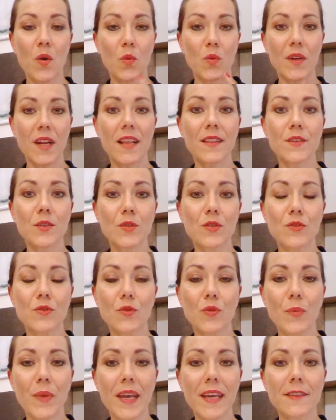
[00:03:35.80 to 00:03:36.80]
Un altro
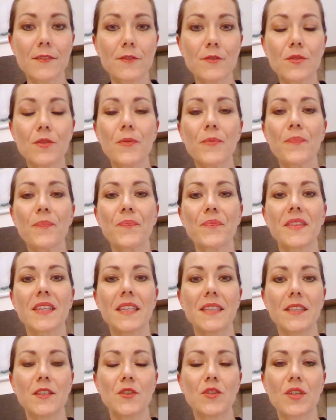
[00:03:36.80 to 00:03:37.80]
strumento,
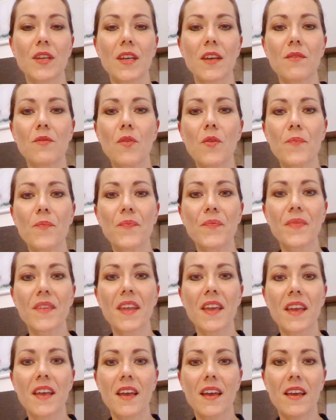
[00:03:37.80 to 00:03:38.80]
ti dicevo,
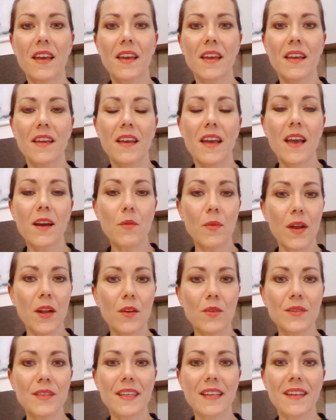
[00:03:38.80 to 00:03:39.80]
eh, è
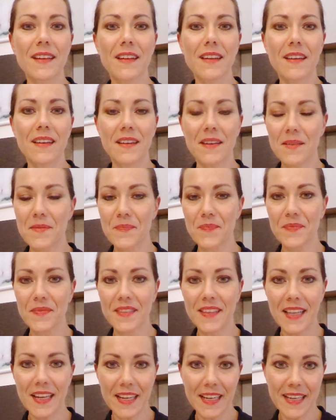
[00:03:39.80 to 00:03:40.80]
quello del,
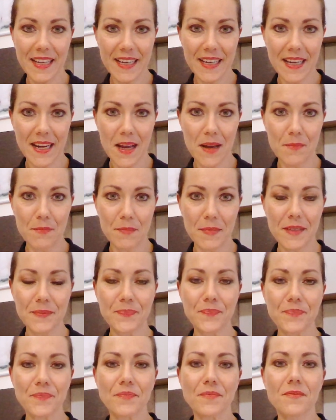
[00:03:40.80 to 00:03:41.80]
dell'enneagramma.
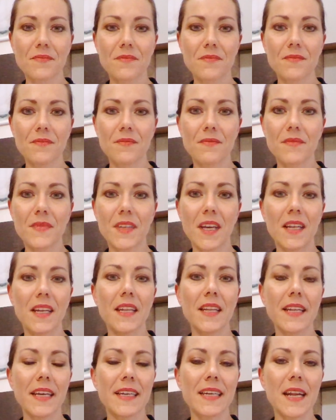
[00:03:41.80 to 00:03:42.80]

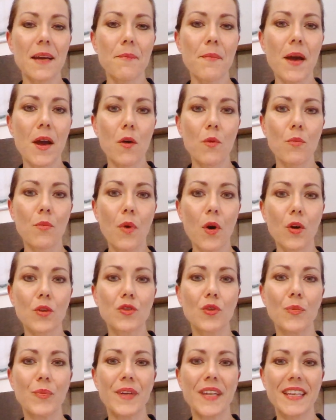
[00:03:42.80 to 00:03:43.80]
L'enneagramma è un
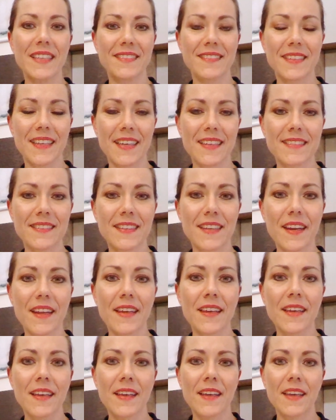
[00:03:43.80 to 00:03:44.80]
modo per
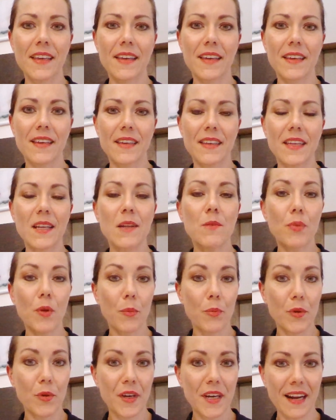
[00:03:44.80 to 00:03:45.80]
intendere eh, il
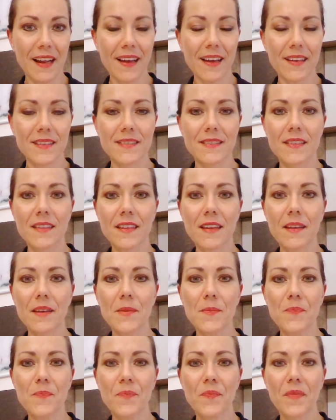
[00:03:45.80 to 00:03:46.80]
proprio carattere